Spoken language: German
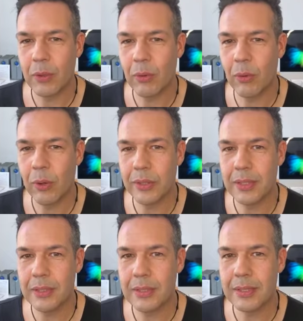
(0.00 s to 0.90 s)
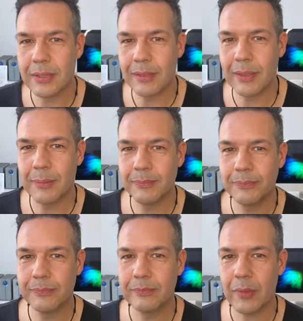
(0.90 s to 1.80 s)
Und
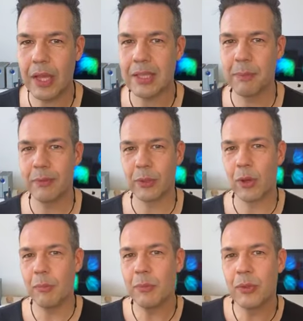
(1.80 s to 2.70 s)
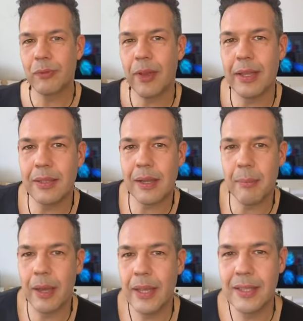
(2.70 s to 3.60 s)
ähm, erstmal willkommen zu Freitag ab
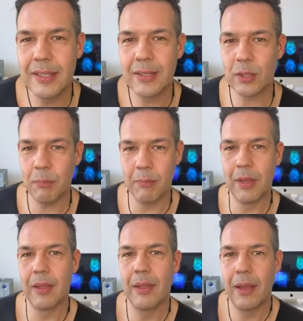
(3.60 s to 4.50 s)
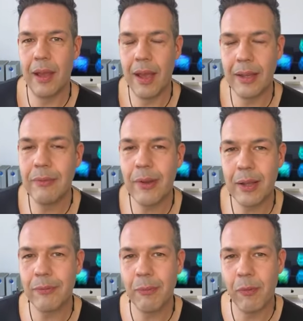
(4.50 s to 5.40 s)
1, zum
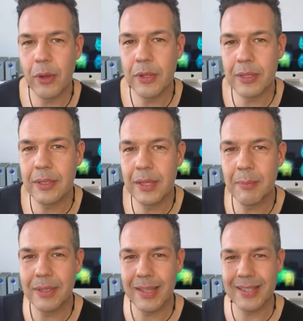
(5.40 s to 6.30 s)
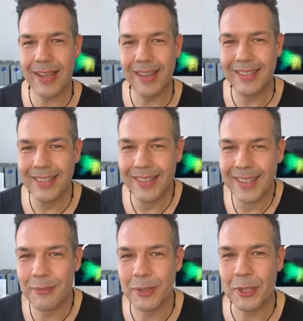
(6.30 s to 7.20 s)
Anfang vom Wochenende kann man ja sagen,
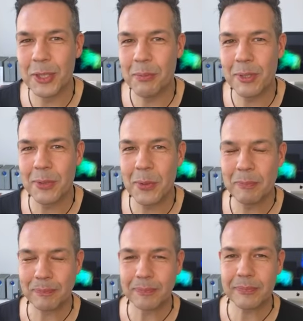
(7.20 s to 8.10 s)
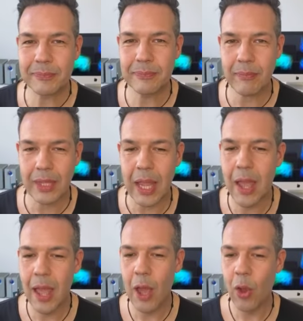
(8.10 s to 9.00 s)
finde ich immer so.
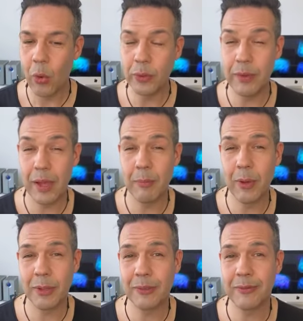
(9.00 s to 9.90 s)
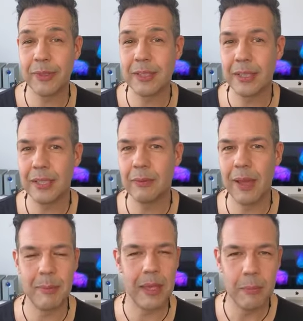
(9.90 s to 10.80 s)
Und wir haben heute, finde ich, wir
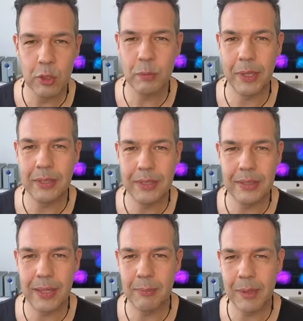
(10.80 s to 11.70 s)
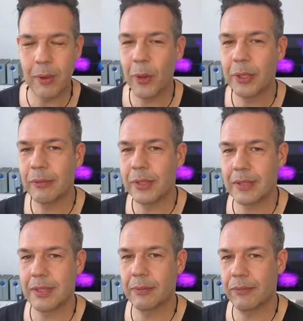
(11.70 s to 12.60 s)
haben ja immer spannende Themen, aber heute wird
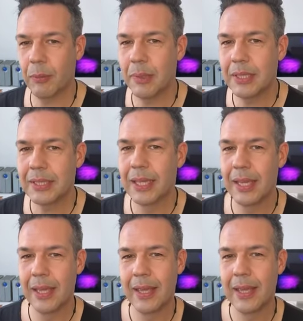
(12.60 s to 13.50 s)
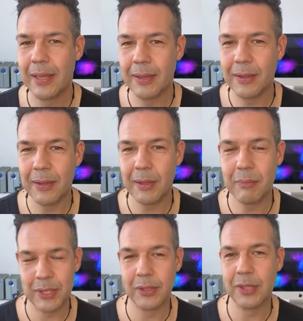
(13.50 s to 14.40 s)
es für mich äh,
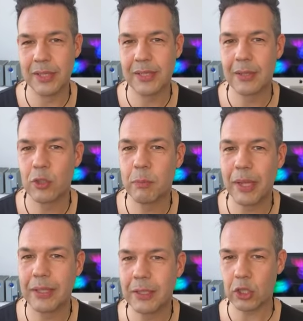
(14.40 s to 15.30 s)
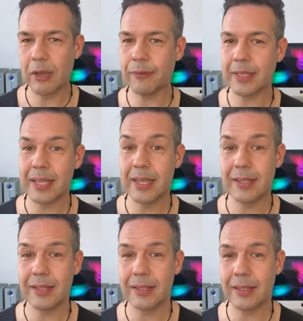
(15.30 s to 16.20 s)
besonders spannend geschafft. Das
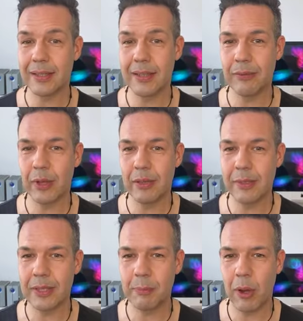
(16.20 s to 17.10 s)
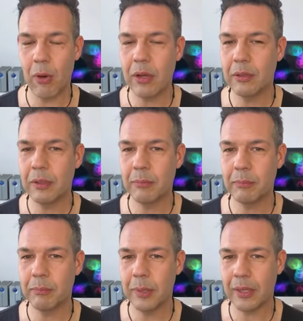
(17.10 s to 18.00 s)
heißt, äh, Frau Ewert, Sie
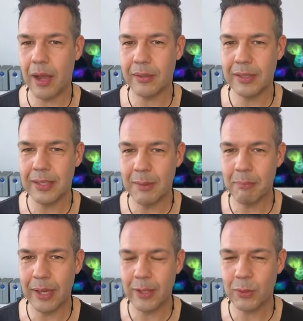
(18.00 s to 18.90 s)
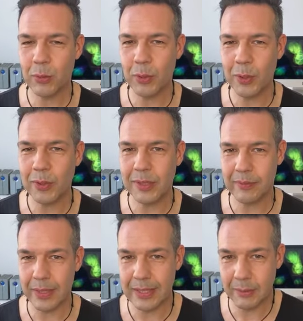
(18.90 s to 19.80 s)
brauchen mir gar nicht nebenbei zuhören,
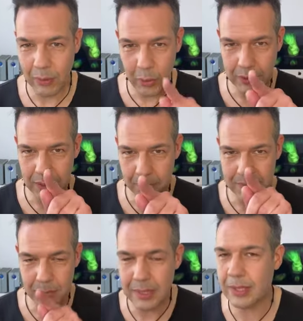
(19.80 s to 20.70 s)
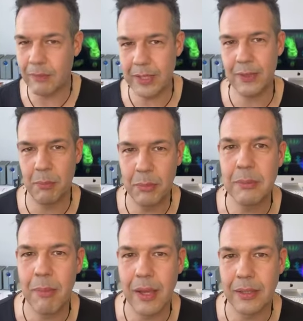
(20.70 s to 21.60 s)
weil heute gibt es ein bisschen was zum
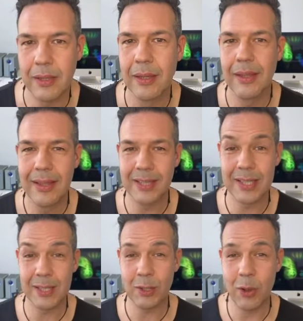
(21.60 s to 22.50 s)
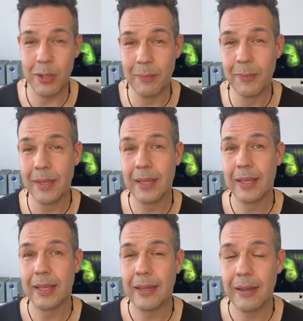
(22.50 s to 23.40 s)
Mitmachen. Das ist toll.
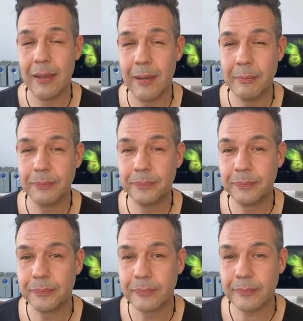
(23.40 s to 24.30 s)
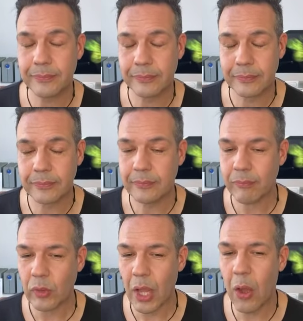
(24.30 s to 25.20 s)
Ähm,
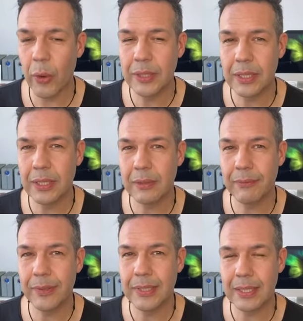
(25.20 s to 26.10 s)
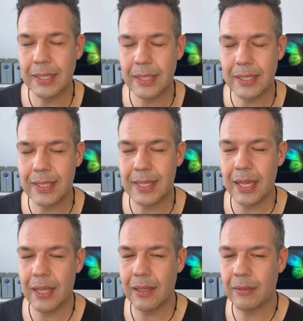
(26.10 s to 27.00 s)
heute finde ich ein
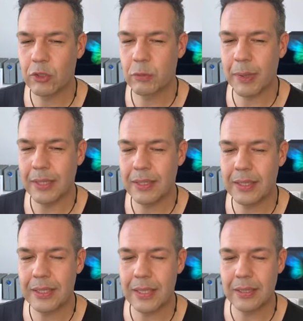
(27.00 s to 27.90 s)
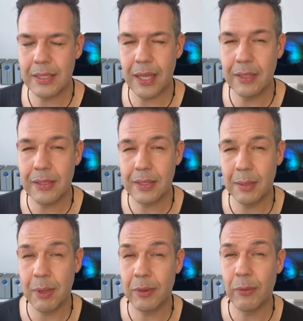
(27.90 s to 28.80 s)
sehr spannendes, interessantes
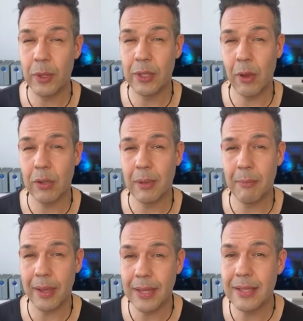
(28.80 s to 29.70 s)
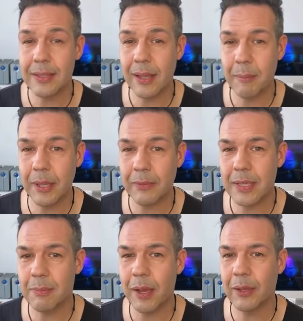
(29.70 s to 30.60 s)
Thema. Wir wollen auch gemeinsam
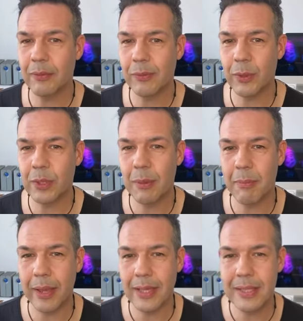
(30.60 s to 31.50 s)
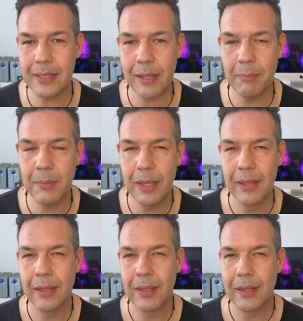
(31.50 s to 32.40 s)
etwas machen. Wir wollen gemeinsam
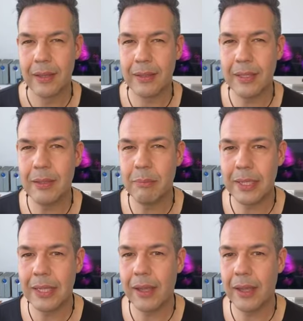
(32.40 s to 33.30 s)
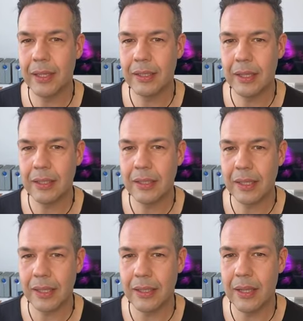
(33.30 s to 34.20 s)
in Bilder reingehen.
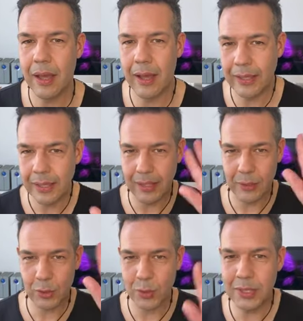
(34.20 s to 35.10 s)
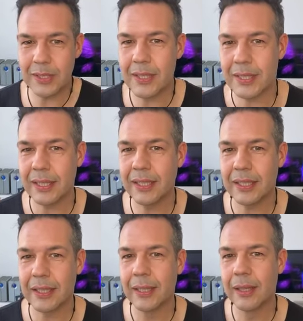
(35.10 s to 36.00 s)
Lene, hi, schön dich zu sehen.